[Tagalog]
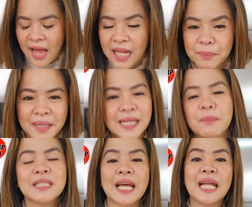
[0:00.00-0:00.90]
At para
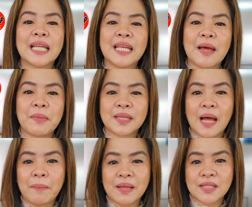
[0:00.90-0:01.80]
naman sa ating yema
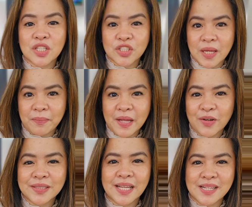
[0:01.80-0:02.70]
toppings, syempre
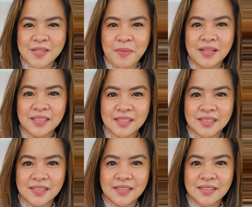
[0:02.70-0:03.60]
condensed milk,